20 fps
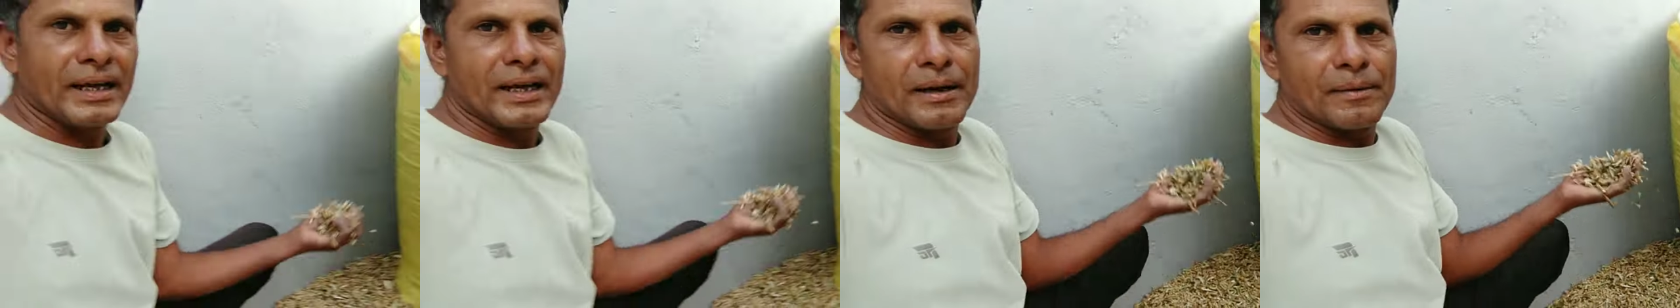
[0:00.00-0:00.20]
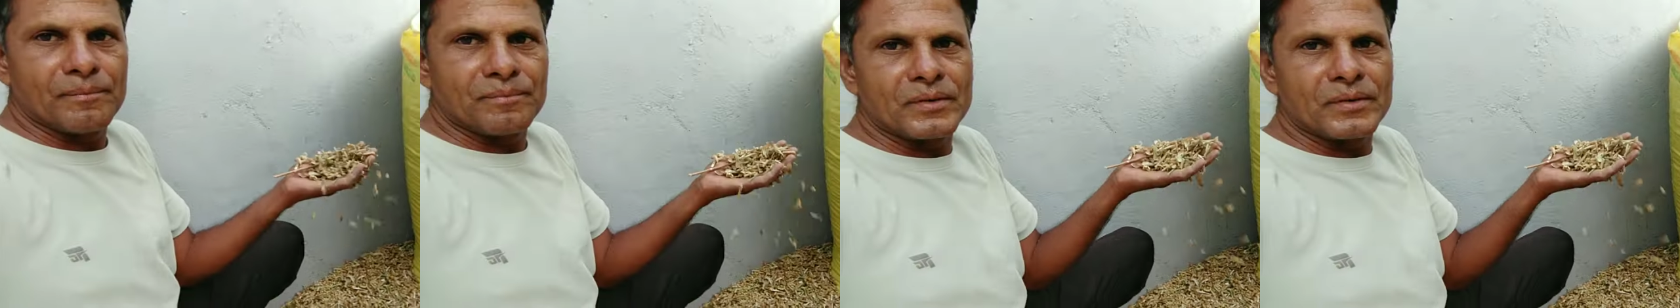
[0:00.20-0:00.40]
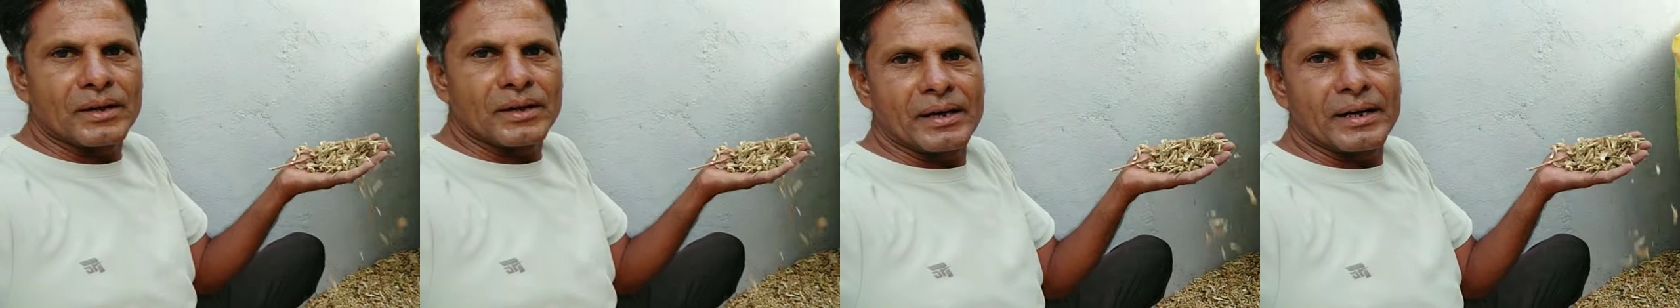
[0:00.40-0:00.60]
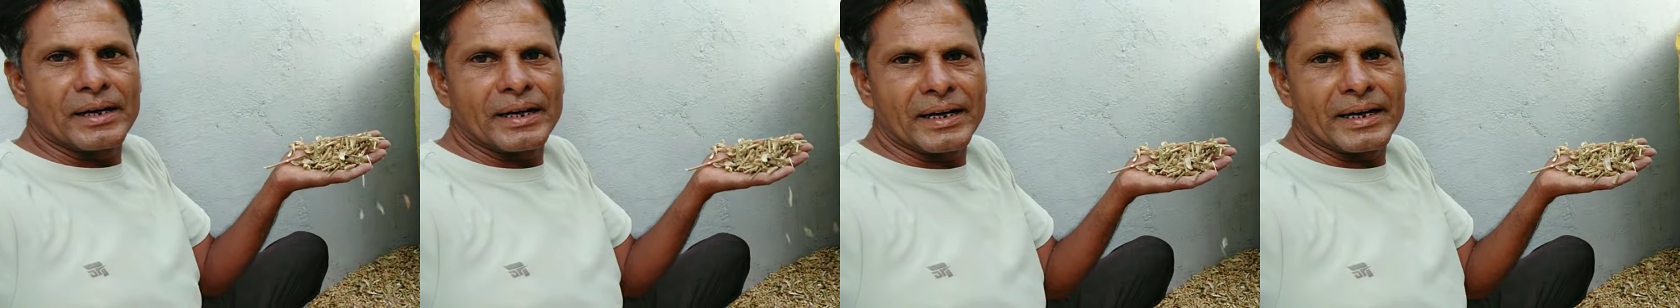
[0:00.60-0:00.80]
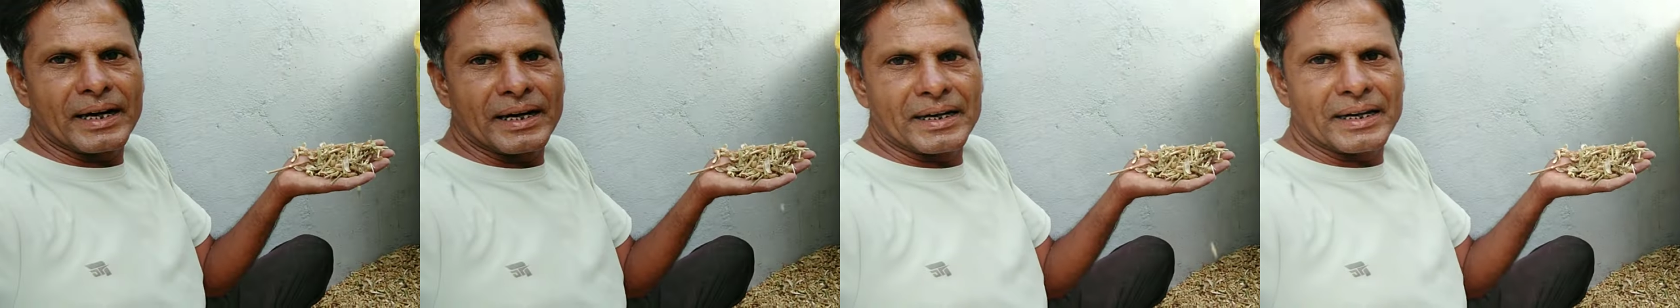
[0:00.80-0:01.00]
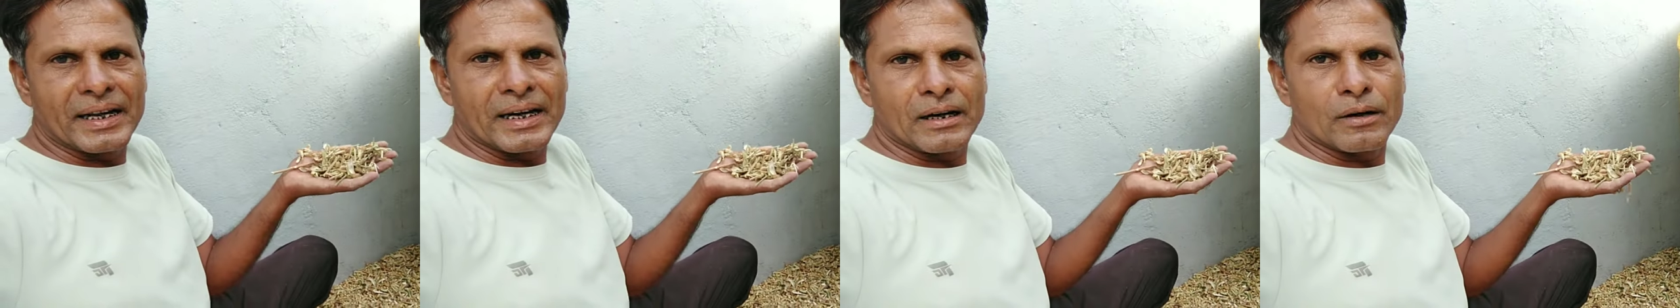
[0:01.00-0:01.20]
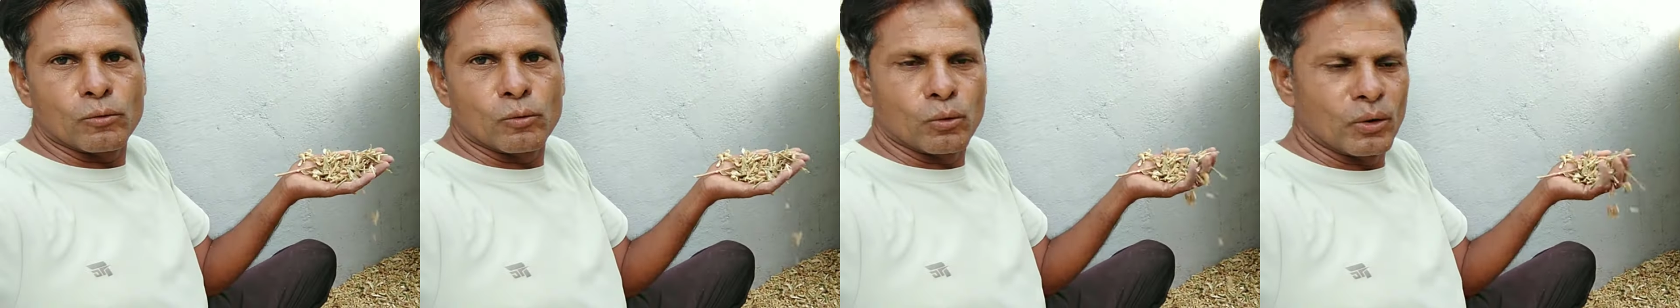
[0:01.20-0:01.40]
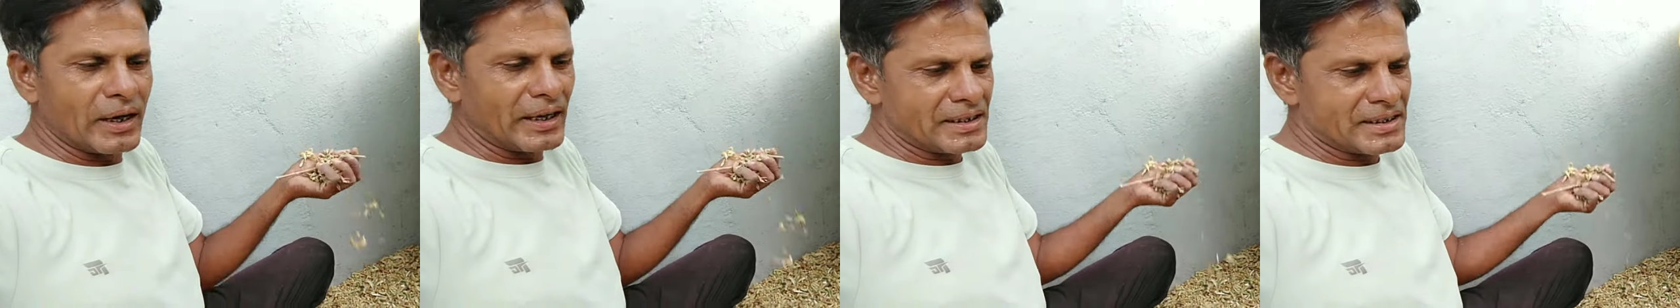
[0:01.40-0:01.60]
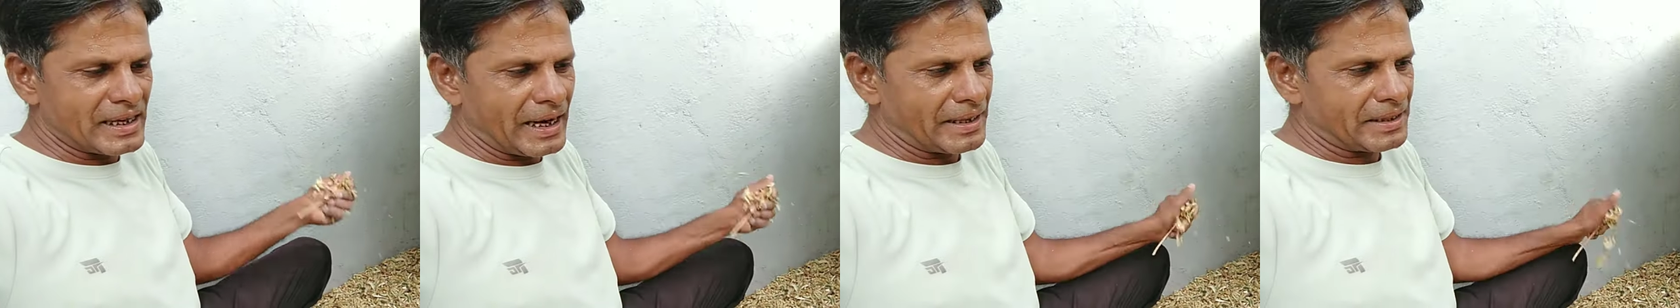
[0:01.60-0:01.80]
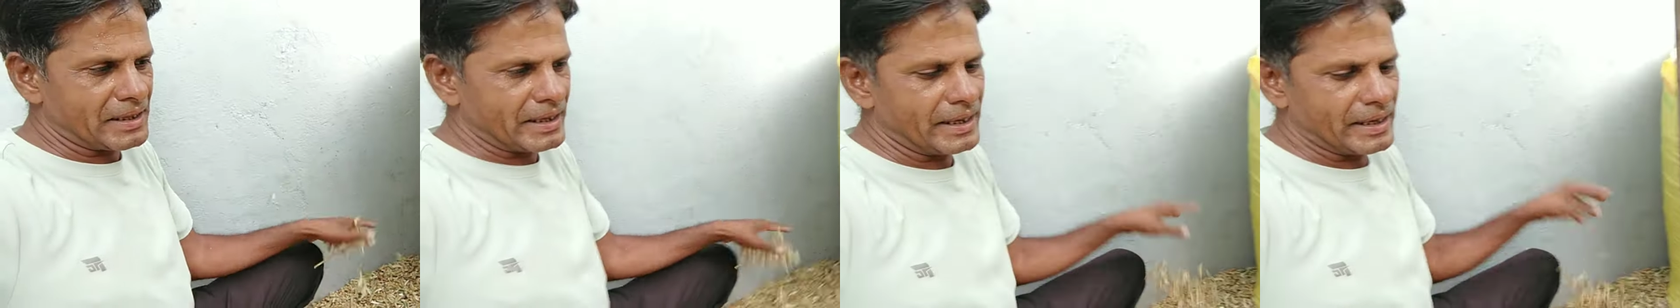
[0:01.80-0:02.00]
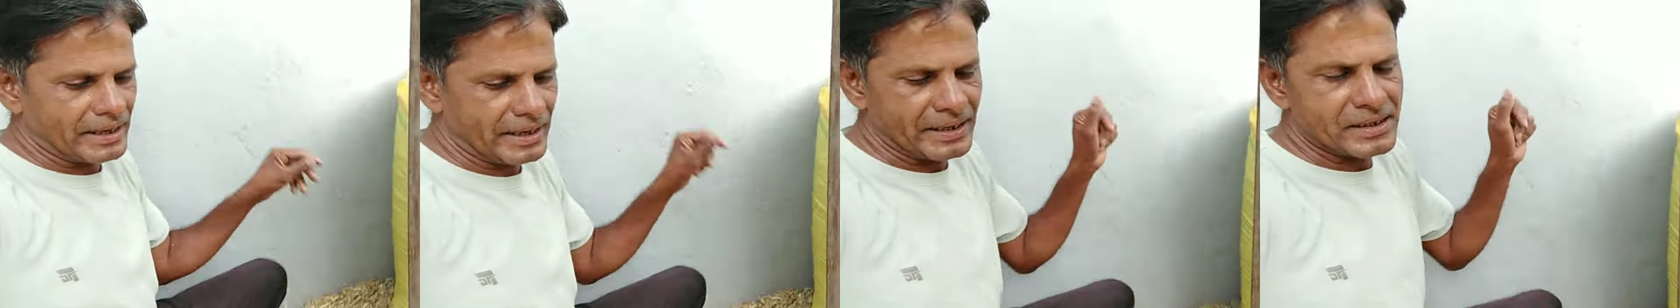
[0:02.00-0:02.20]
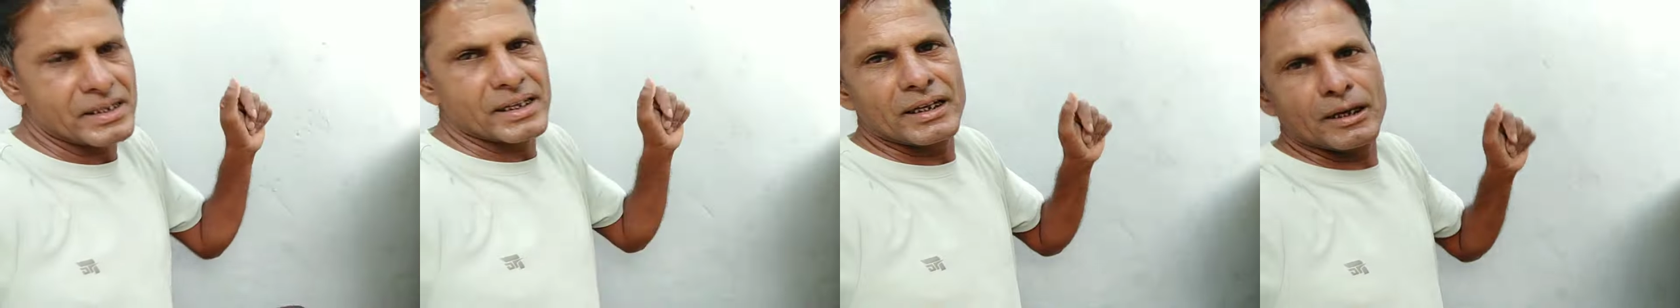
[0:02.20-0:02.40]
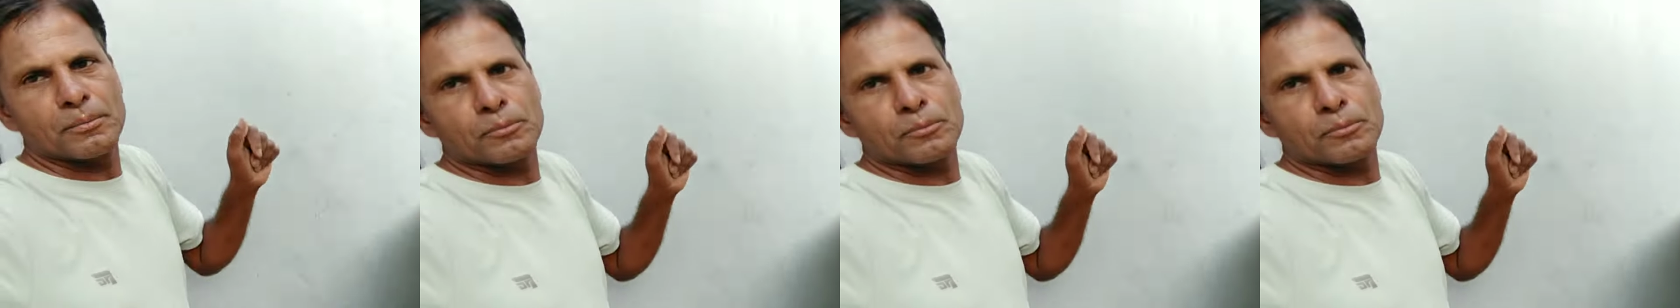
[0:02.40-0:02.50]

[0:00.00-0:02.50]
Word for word: हैं ये डंठल उलझ जाते हैं इसीलिए